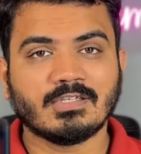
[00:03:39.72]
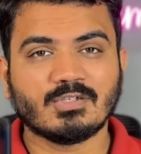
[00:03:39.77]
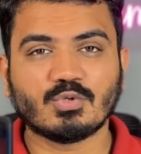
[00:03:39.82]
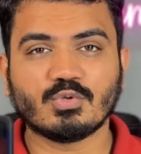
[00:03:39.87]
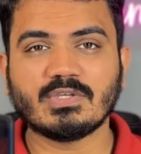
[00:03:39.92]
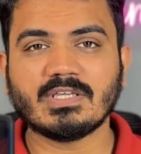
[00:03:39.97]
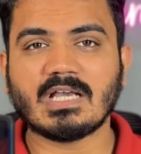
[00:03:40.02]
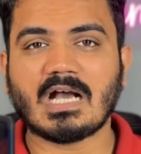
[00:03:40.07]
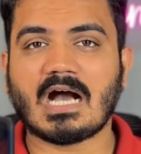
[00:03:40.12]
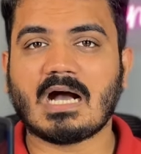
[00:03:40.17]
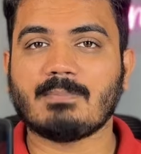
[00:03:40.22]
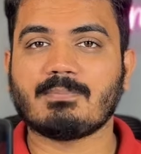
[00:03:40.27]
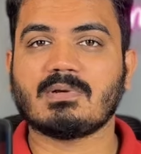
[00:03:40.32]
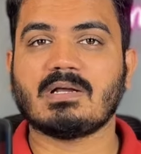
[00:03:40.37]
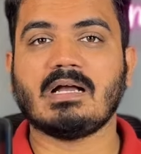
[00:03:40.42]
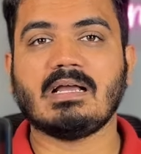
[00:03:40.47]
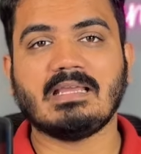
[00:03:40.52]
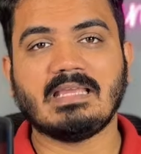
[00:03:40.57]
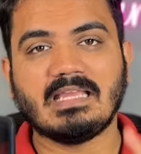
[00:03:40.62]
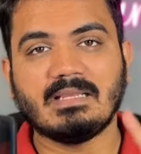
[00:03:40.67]
क्योंकि
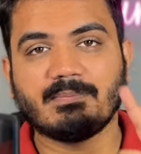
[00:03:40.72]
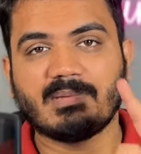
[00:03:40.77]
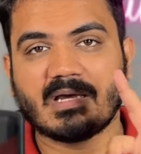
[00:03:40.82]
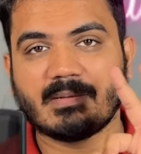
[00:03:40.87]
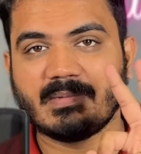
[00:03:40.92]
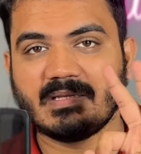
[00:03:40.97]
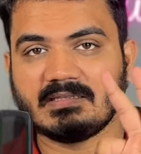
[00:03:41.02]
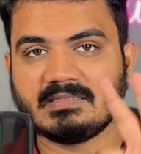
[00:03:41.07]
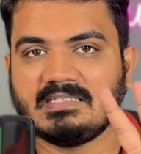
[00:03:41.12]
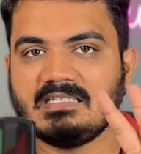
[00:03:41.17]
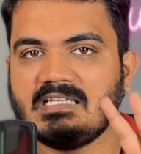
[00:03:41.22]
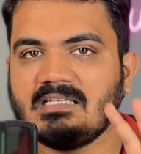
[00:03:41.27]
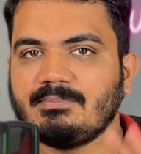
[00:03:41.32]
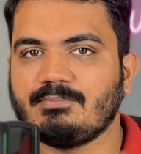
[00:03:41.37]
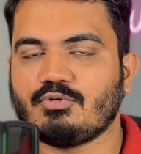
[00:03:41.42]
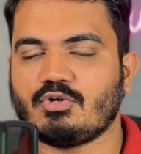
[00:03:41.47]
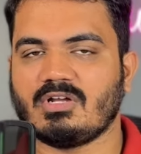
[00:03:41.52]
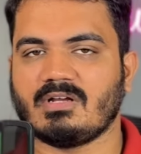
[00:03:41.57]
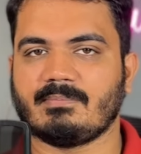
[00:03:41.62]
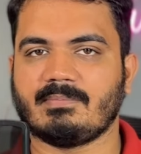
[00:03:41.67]
आपका एक बार में तीन
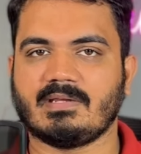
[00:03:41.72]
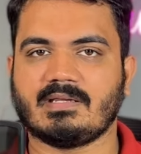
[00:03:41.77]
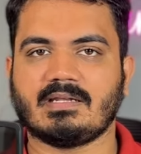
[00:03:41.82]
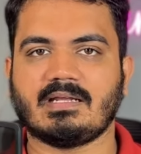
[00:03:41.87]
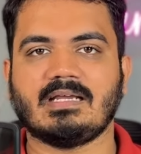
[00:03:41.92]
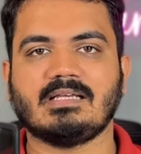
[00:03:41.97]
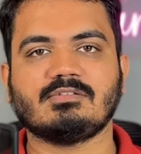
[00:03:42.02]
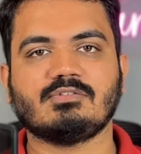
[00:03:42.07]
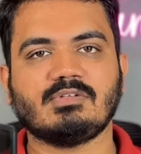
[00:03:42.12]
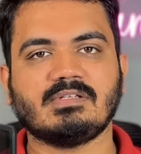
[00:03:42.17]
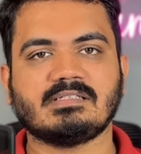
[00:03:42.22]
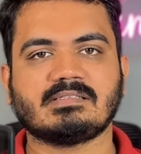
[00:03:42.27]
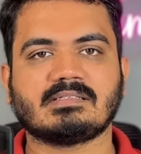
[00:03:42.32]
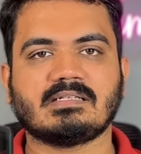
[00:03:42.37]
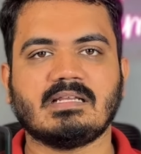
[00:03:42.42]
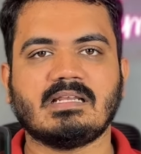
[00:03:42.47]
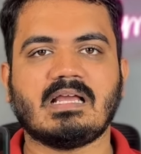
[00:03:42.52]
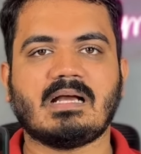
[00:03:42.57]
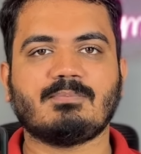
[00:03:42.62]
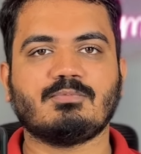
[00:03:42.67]
प्रोडक्ट बिक रहा है तो इसके
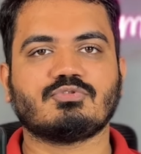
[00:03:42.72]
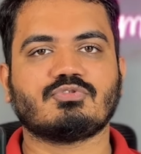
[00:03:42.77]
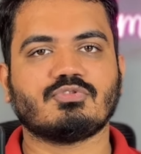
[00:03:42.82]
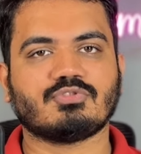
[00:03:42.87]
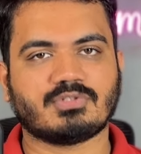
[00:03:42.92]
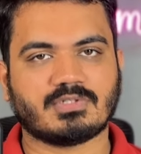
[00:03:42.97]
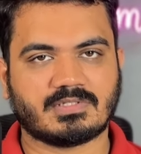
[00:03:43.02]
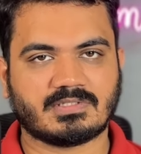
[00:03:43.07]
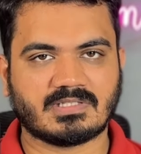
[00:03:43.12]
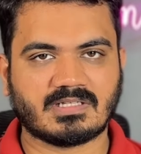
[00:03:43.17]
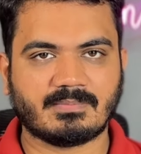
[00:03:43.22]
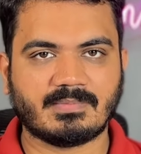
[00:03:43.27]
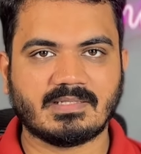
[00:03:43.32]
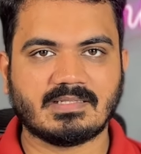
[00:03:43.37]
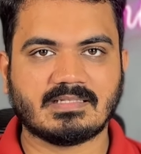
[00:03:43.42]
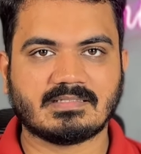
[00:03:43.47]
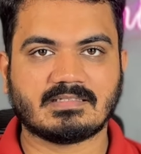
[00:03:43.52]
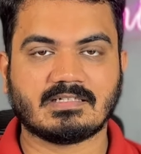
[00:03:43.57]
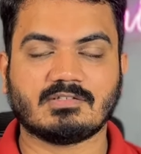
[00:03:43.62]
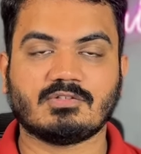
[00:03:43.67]
लिए आप उसको सस्ता भी
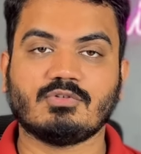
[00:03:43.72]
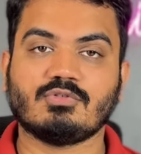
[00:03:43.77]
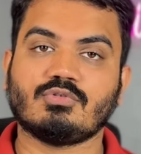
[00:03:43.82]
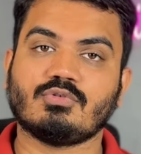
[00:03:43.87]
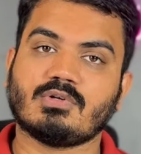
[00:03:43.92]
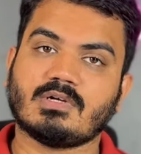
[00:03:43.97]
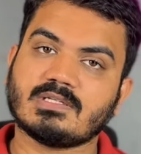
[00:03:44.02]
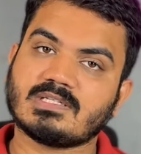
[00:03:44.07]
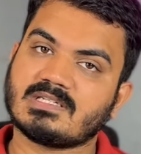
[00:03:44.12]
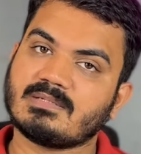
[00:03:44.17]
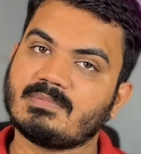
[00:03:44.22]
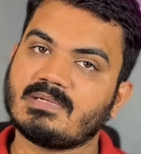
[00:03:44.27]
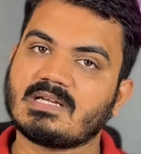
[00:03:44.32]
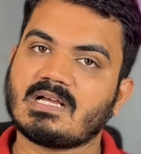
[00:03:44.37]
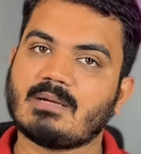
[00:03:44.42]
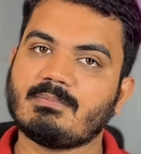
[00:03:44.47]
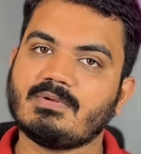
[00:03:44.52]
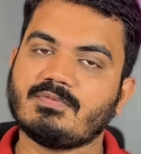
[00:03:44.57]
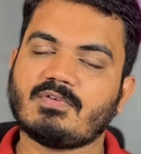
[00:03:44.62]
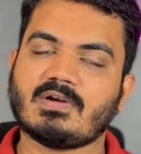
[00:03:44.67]
दे सकते हो तो कस्टमर
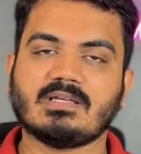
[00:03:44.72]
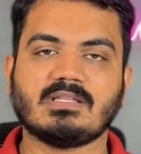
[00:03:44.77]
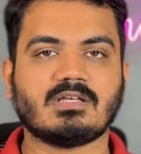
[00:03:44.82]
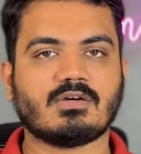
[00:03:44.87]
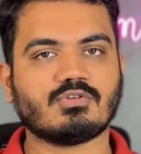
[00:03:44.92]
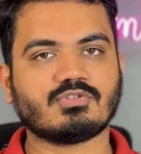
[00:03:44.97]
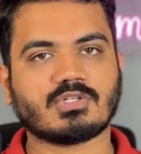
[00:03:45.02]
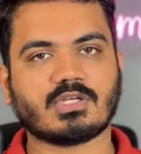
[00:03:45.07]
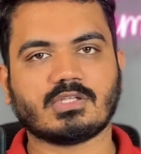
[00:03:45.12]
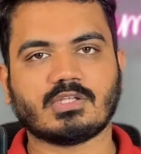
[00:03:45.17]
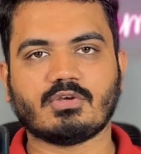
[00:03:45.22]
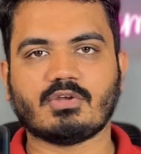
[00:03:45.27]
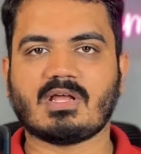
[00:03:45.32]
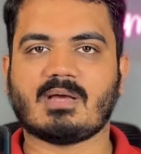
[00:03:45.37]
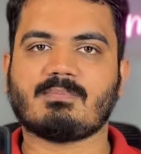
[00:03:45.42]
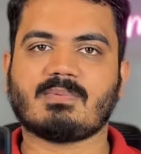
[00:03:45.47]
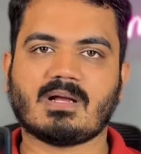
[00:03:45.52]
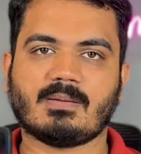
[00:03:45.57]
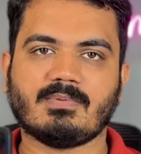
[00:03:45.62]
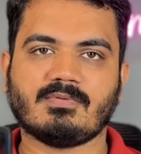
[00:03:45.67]
का भी फायदा हो जाता है और
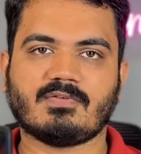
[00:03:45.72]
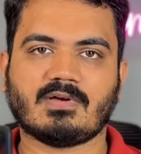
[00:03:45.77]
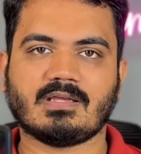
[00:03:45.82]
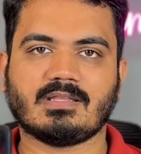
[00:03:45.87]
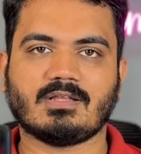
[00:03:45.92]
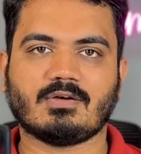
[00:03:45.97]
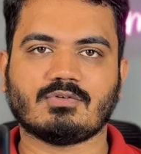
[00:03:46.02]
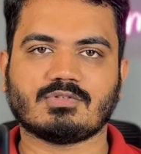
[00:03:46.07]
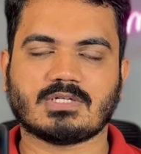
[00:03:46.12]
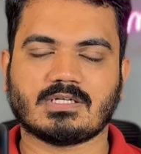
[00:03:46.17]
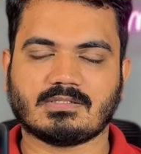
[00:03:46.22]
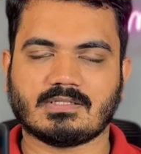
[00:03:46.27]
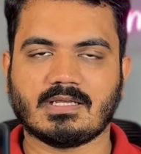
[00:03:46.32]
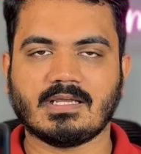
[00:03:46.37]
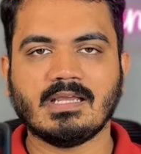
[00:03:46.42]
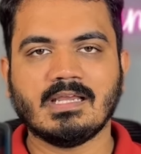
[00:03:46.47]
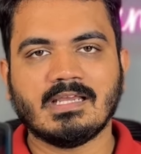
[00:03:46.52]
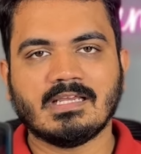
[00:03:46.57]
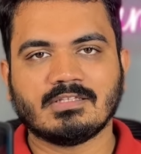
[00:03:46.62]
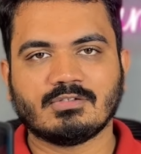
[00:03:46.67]
आपका भी फायदा हो जाता है
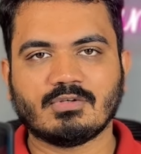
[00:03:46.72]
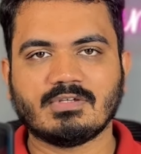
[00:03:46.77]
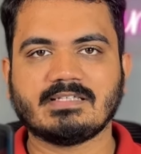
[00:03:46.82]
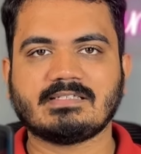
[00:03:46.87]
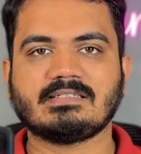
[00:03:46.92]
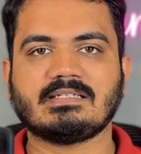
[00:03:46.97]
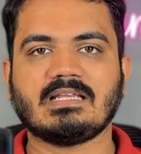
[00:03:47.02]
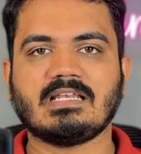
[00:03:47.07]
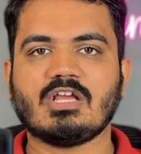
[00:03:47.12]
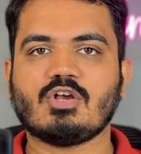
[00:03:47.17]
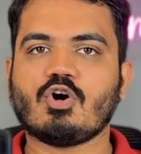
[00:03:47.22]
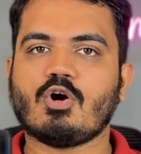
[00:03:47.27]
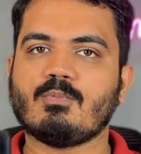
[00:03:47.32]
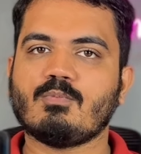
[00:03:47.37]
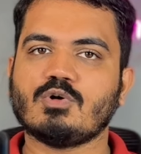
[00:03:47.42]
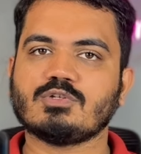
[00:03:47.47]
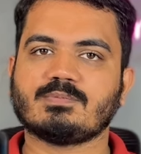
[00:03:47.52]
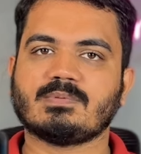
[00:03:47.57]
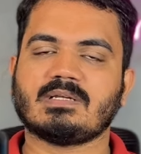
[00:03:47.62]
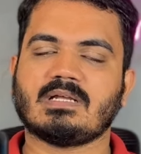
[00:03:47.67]
तो इसके लिए
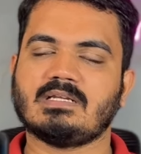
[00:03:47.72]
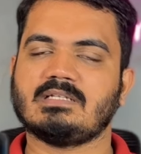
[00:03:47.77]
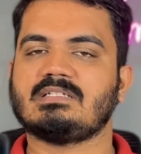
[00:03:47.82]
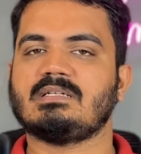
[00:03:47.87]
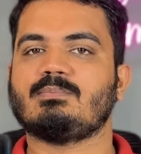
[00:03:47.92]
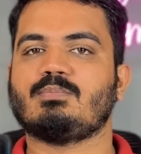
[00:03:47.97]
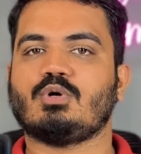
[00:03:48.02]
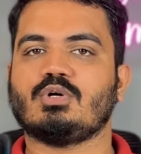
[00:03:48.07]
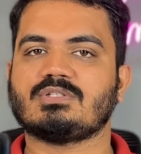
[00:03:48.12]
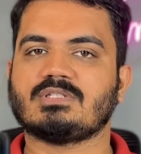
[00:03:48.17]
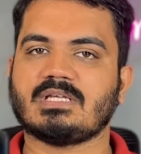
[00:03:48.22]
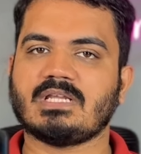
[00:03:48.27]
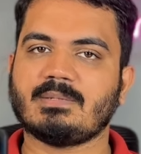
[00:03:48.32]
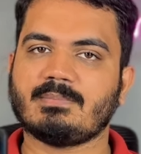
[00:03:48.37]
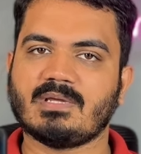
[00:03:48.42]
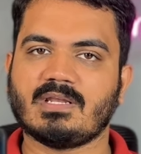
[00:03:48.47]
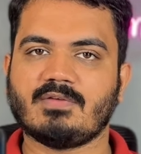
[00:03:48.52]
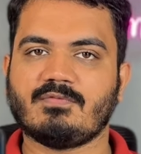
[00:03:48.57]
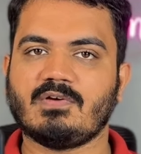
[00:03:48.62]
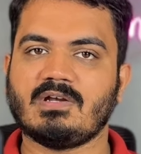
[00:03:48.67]
कॉम्बोज बनाने से बहुत सारे
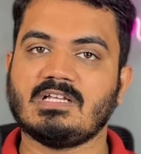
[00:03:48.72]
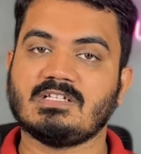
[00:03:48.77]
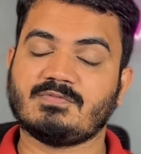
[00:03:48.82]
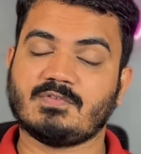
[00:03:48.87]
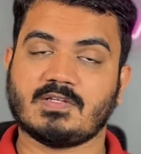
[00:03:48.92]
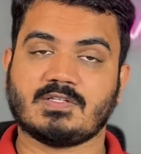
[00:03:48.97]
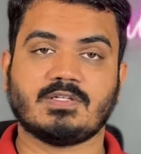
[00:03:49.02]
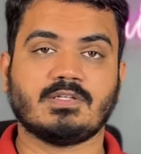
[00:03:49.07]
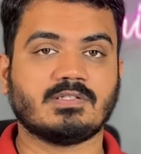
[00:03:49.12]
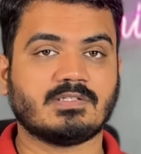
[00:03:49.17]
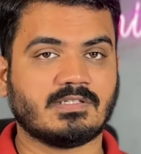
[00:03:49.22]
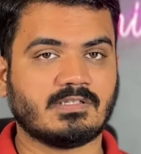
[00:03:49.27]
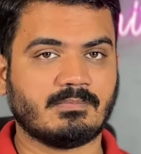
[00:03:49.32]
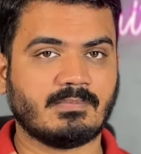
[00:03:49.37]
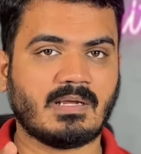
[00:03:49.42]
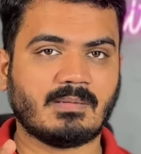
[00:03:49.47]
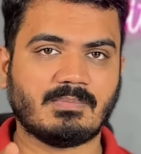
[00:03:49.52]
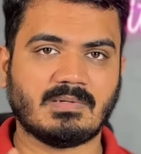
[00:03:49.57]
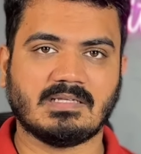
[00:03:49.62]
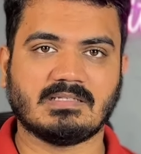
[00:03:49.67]
बेनिफिट इस फेस्टिवल सीजन
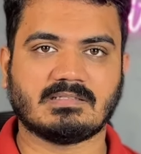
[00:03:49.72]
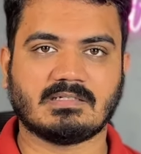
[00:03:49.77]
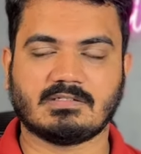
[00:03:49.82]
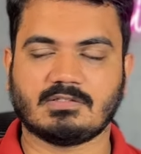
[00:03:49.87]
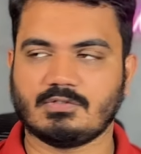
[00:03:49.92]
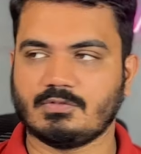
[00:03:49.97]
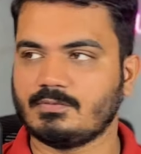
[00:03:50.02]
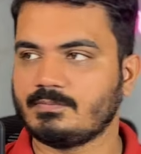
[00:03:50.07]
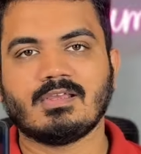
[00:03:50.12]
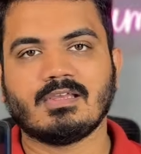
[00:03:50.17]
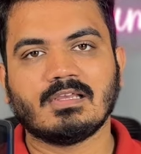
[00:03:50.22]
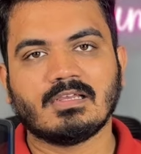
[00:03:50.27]
में आप ले सकते हो